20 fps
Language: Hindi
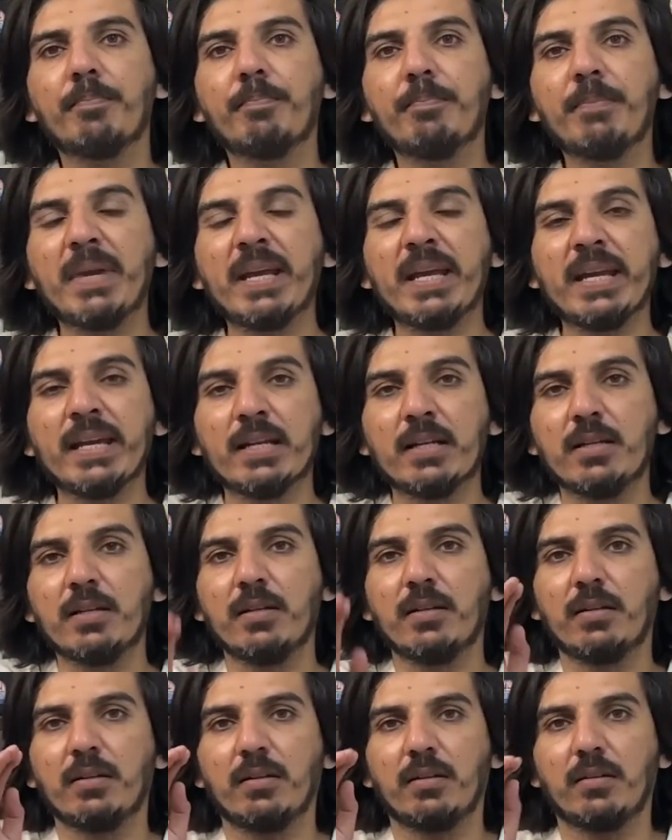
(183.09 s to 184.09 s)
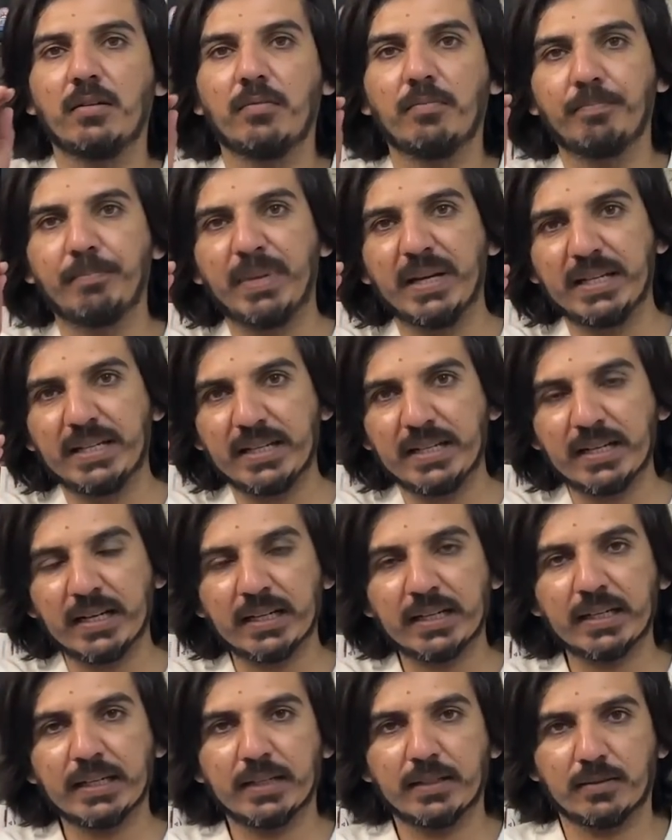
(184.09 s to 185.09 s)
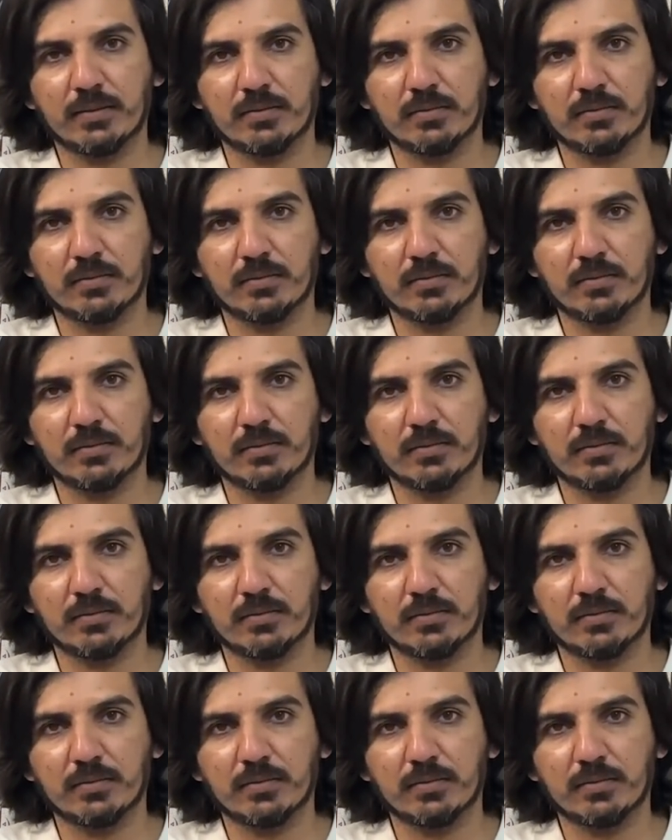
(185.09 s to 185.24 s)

मेल भेजे जा रहे हैं